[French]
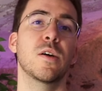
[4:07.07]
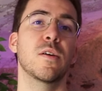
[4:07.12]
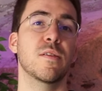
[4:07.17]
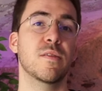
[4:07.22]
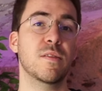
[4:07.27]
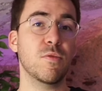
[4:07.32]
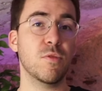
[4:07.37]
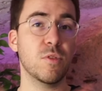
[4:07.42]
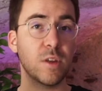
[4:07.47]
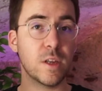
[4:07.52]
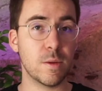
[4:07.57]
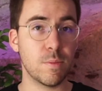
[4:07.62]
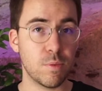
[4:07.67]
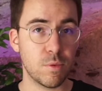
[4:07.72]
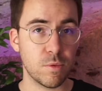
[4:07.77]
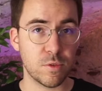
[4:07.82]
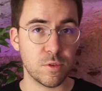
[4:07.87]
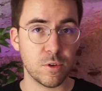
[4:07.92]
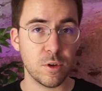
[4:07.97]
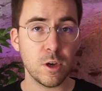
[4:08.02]
Si vous en avez
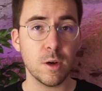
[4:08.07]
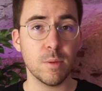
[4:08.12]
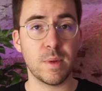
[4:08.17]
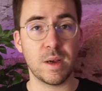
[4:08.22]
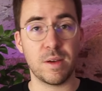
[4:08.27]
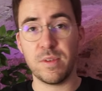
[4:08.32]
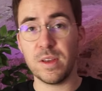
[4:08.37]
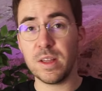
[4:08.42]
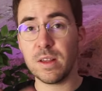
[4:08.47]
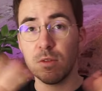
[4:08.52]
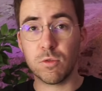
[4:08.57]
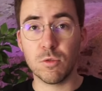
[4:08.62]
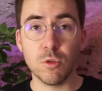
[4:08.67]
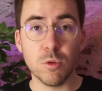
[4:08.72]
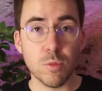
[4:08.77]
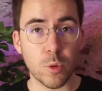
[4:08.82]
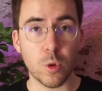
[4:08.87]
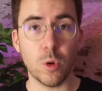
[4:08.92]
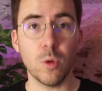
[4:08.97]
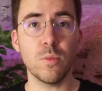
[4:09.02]
plusieurs, bah, faites
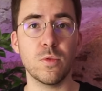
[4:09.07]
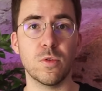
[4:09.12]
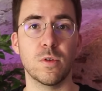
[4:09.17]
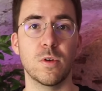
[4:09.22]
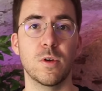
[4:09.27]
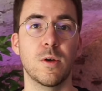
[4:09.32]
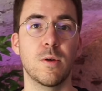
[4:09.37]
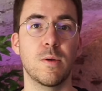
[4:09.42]
deux prompts,